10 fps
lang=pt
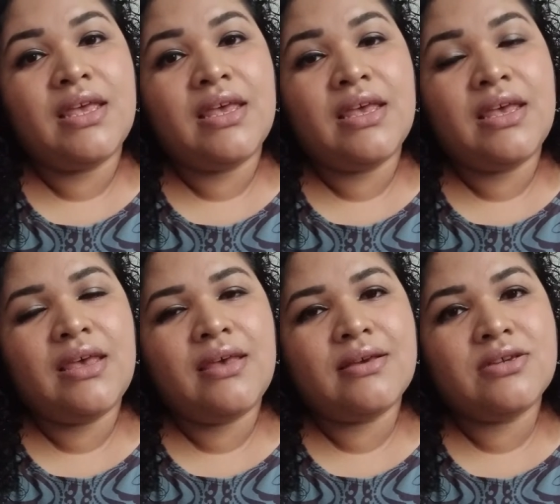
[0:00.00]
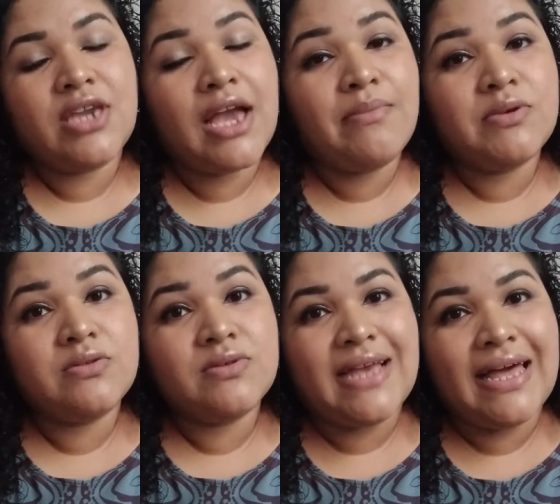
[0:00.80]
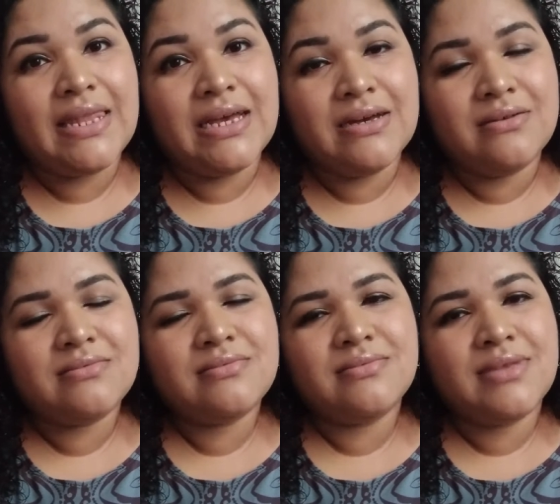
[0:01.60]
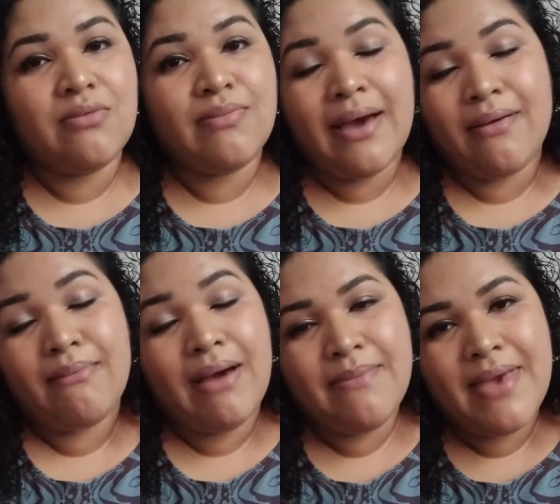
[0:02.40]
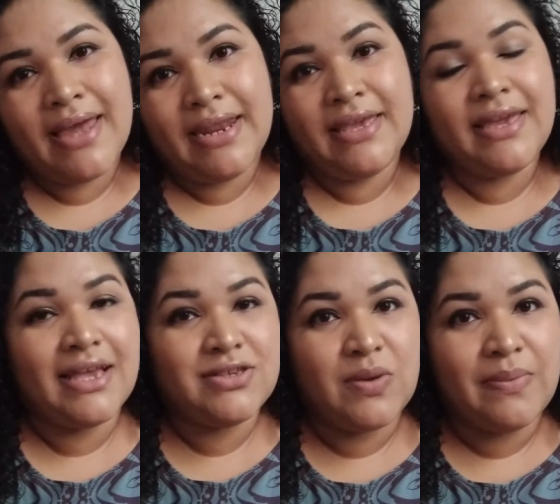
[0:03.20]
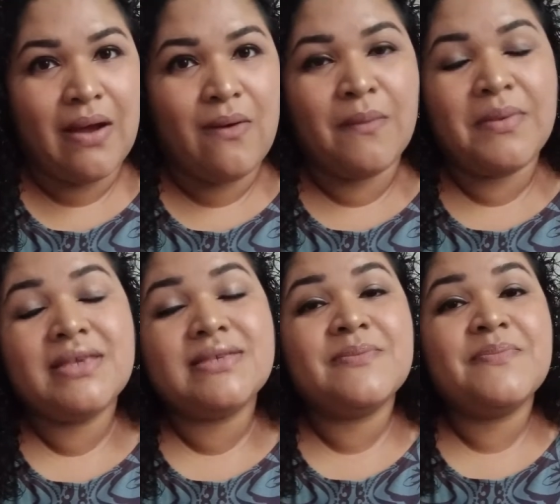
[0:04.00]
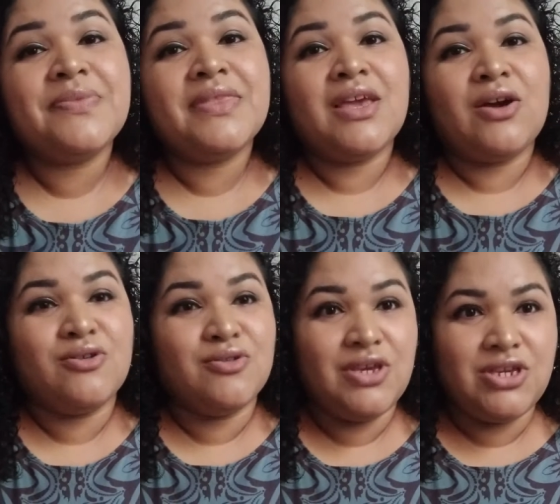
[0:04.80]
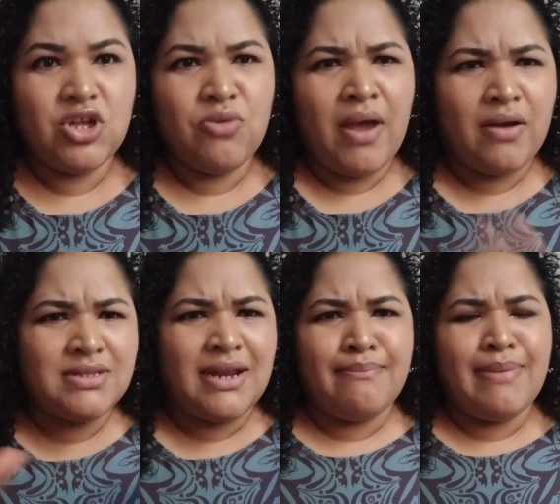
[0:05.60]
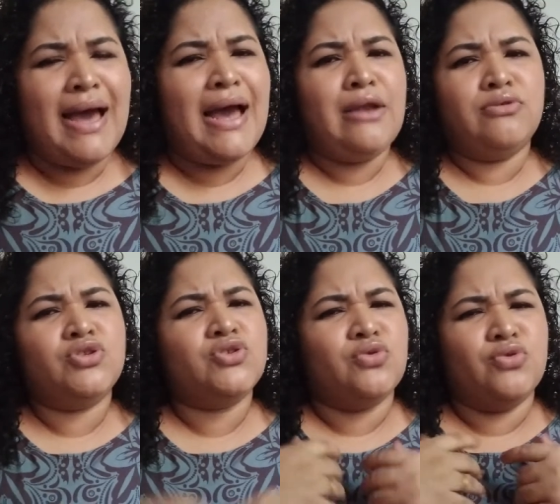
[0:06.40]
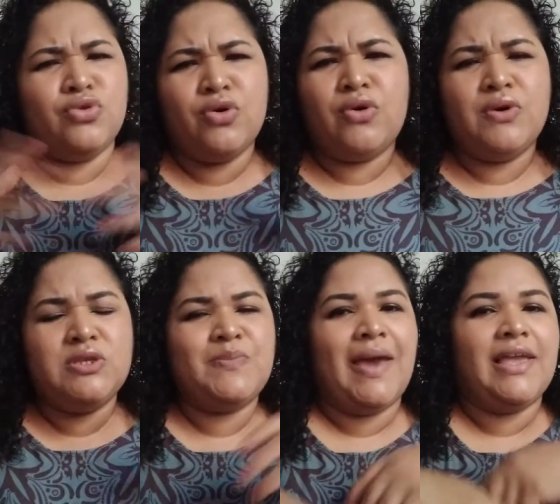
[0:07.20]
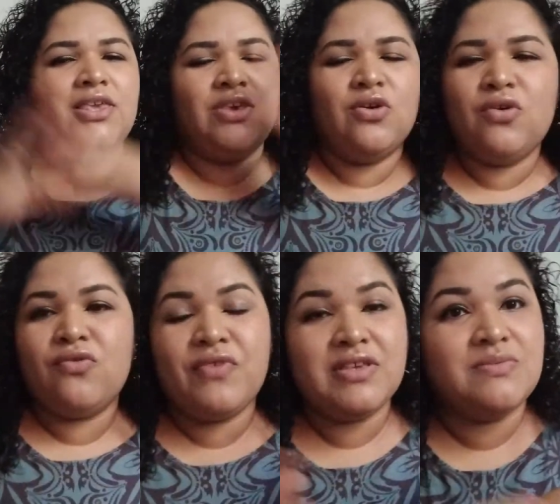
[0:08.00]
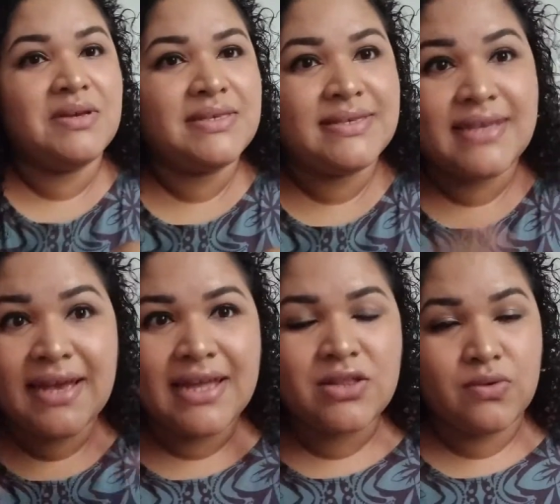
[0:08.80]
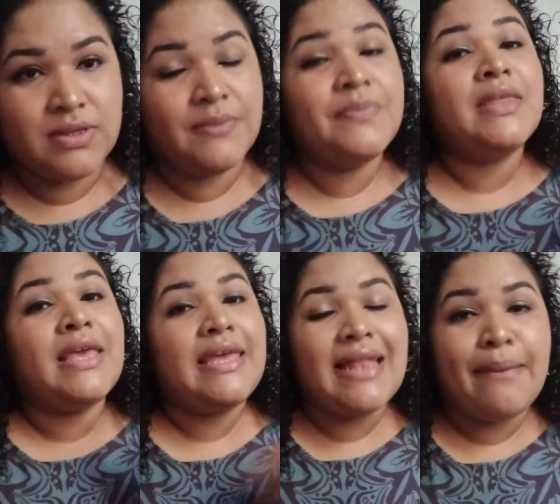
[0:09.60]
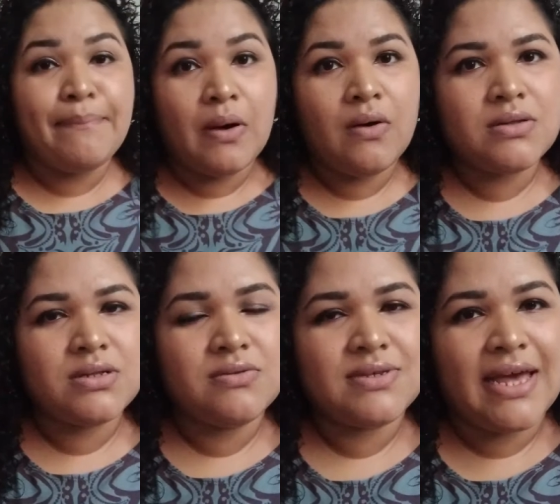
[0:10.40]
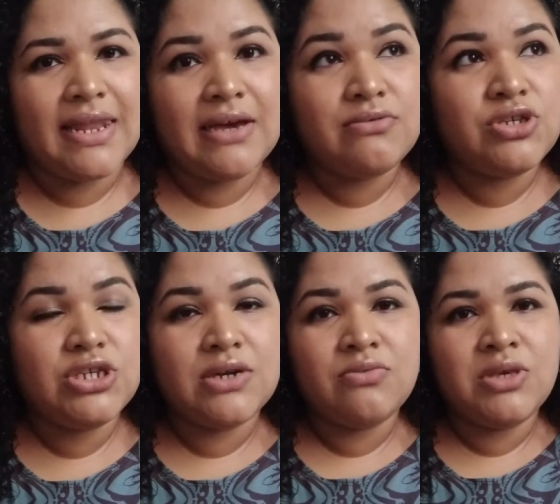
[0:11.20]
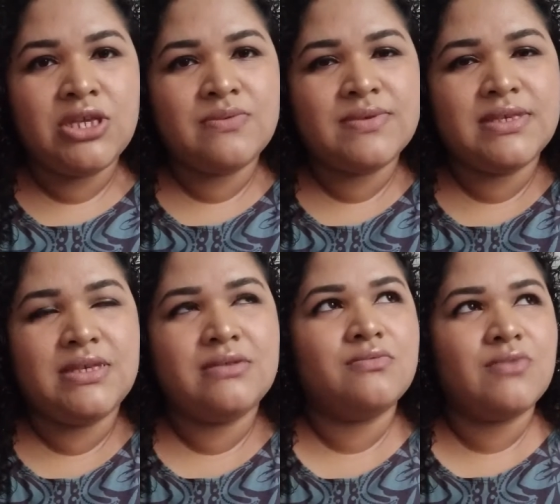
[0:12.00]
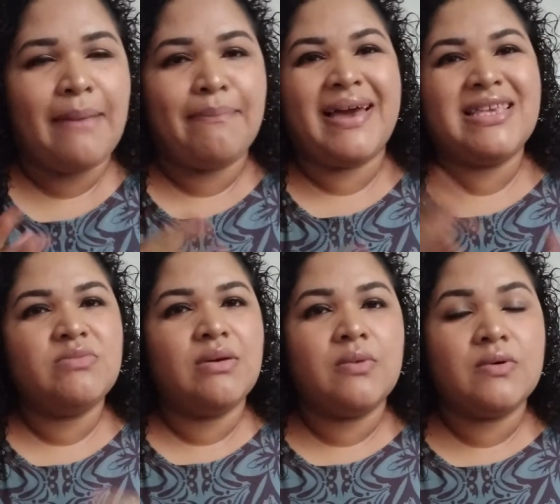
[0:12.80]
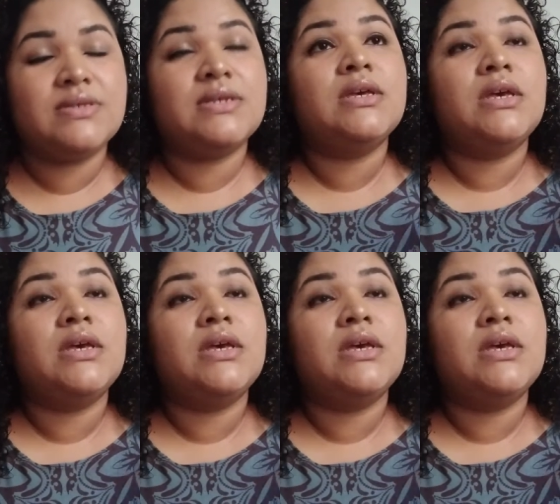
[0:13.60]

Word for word: E chegamos no salão, né, uma barbearia que é só para homens. O Luigi deu maior trabalho, chorou, esperneou, fez uma zanga toda. E na porta do salão tinha um meninozinho, um rapaz e uma moça